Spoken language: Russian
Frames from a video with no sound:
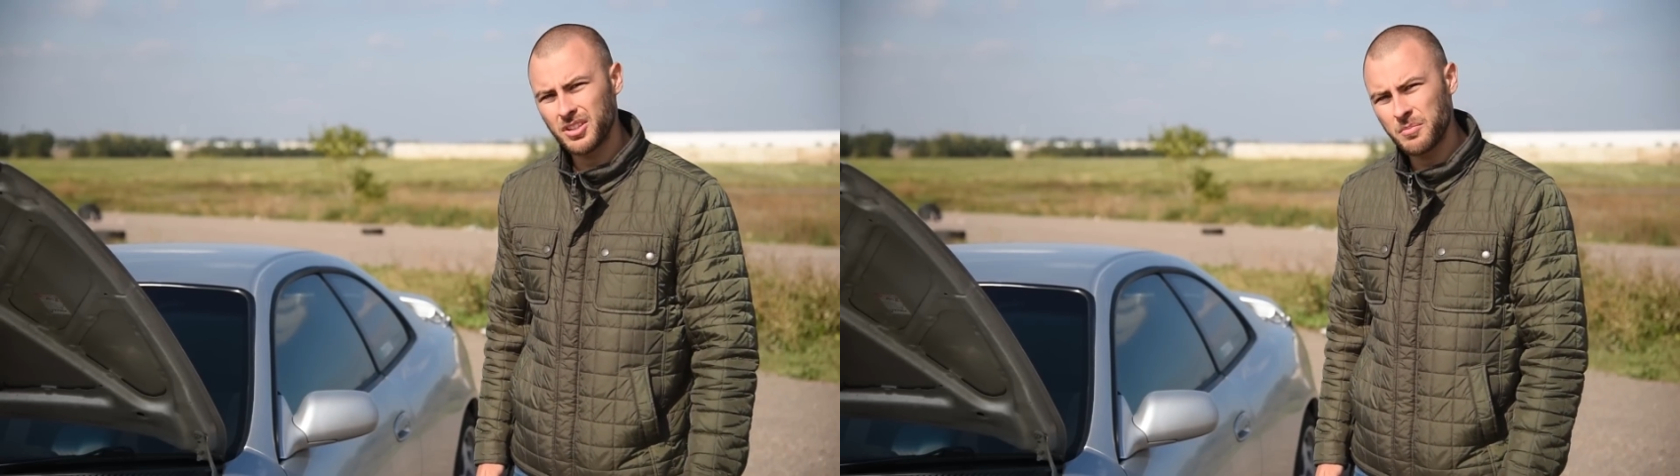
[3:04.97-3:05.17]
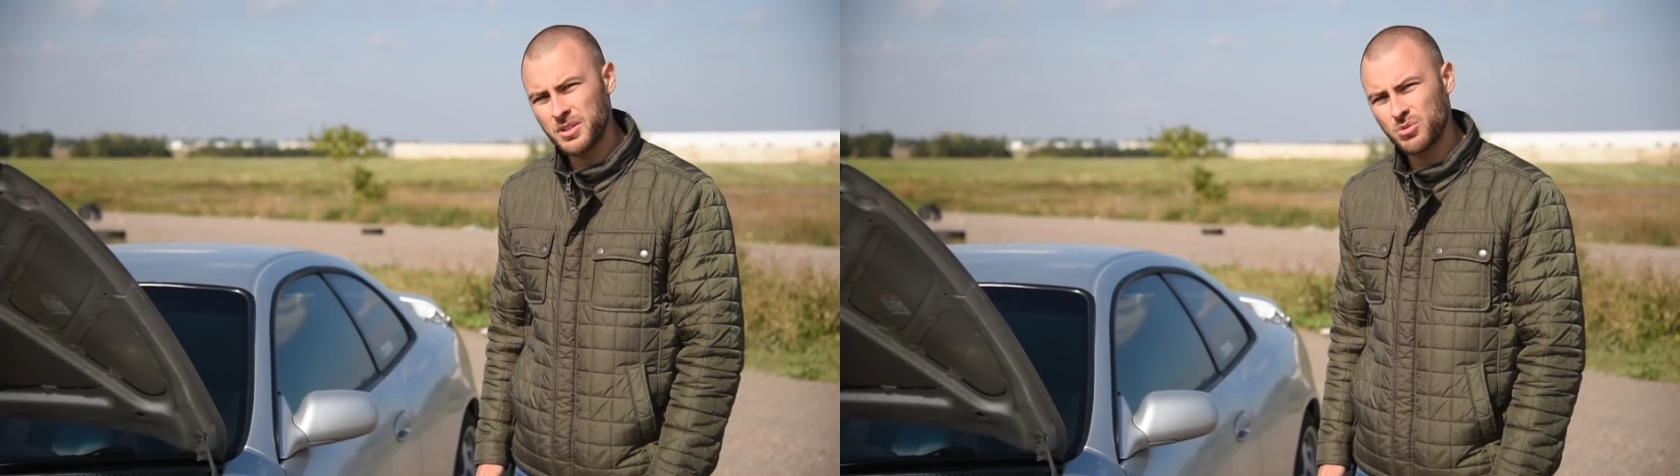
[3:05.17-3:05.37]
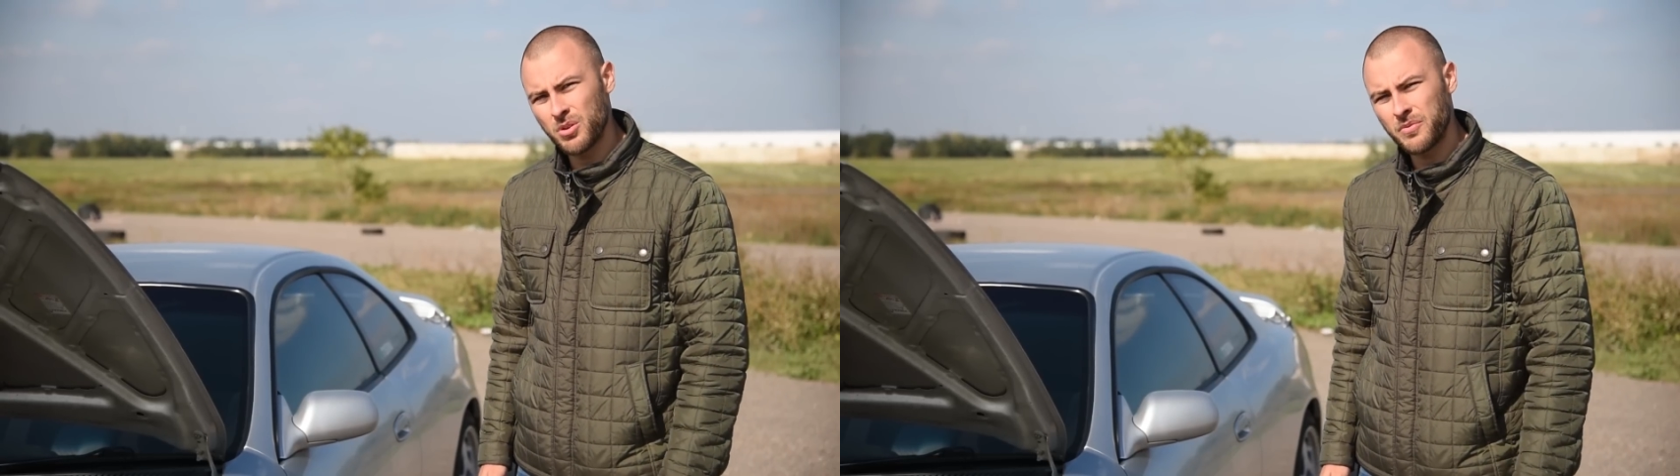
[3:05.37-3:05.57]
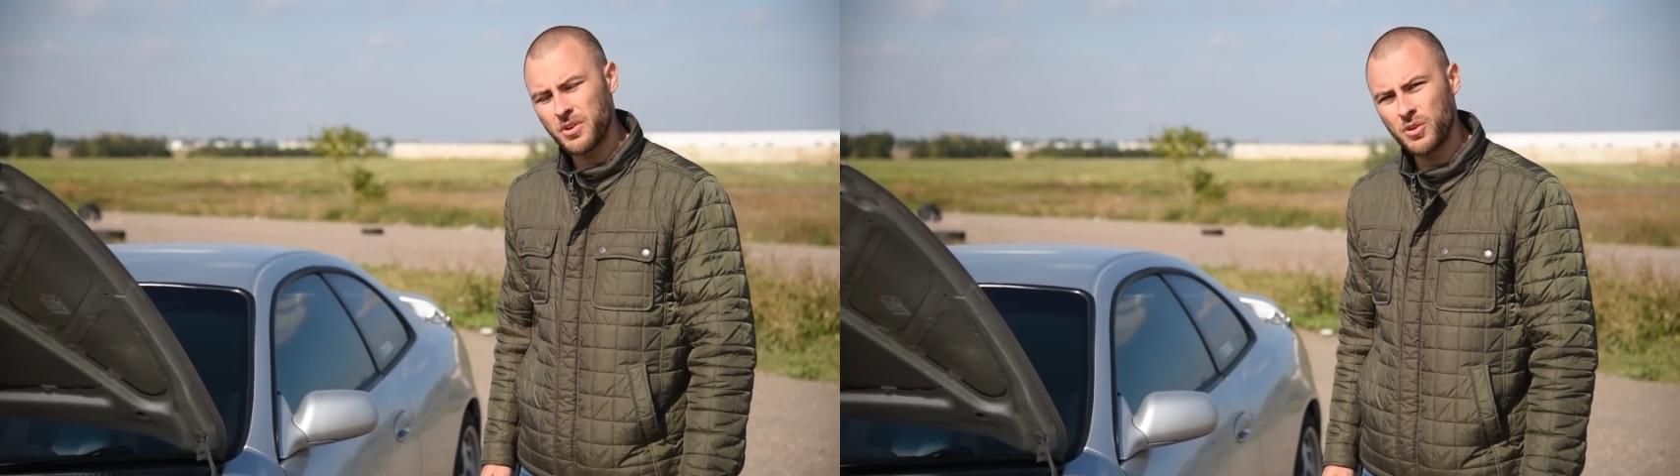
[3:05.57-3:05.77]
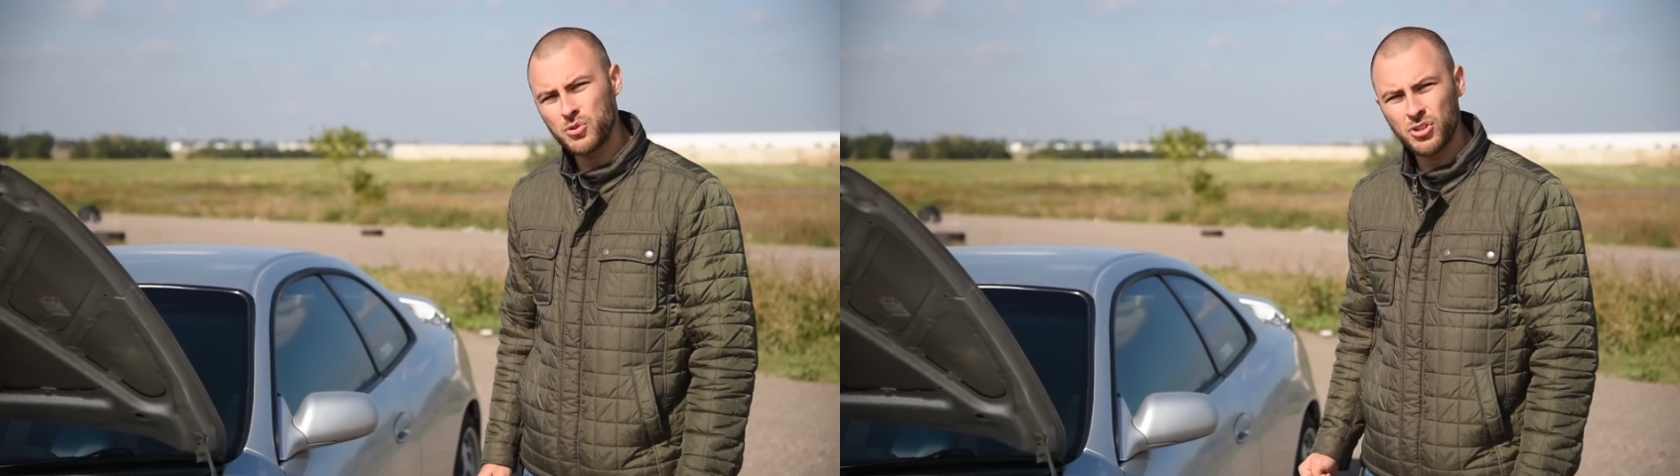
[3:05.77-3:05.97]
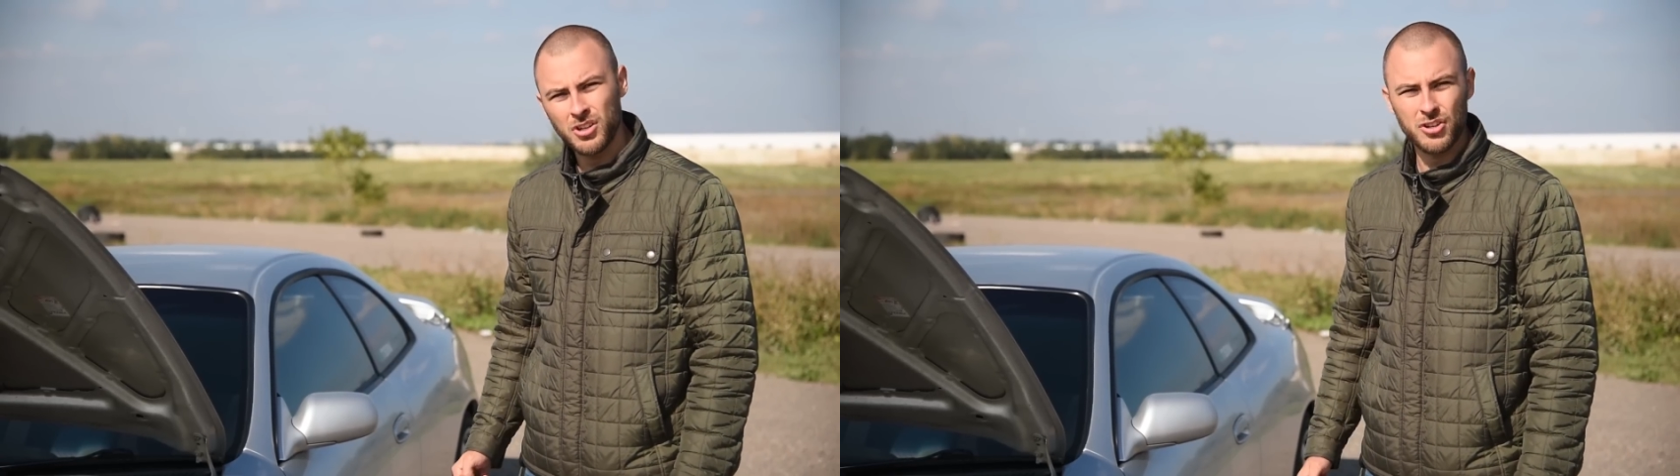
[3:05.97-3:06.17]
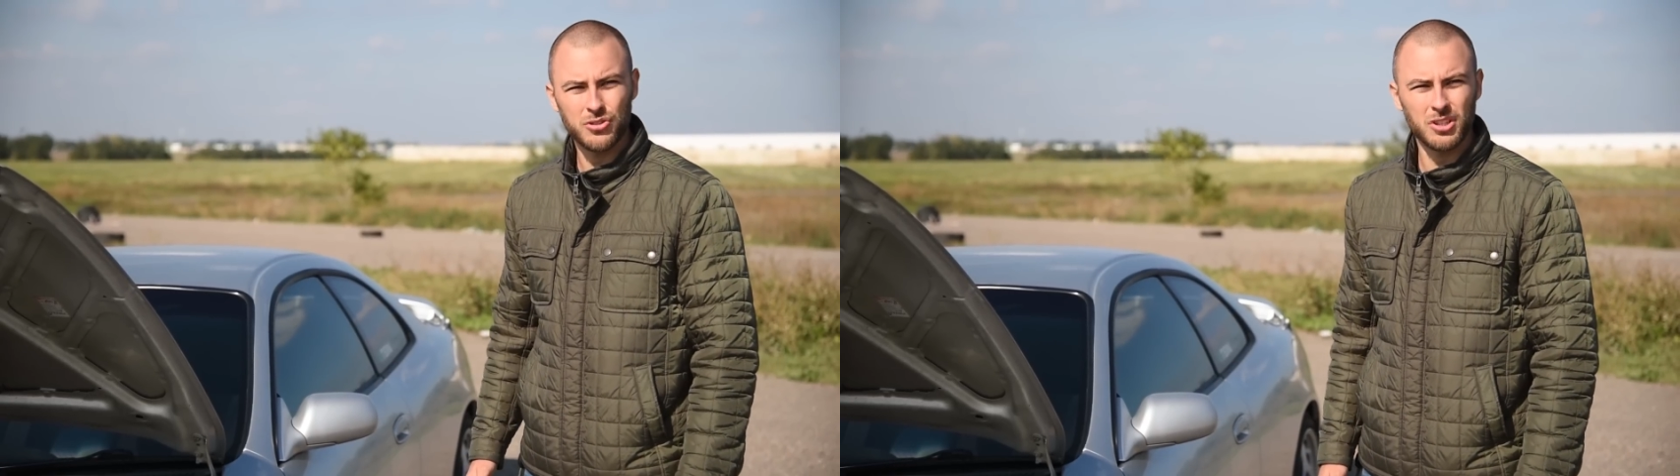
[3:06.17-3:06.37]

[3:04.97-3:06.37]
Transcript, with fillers: тормозов. Они очень хорошо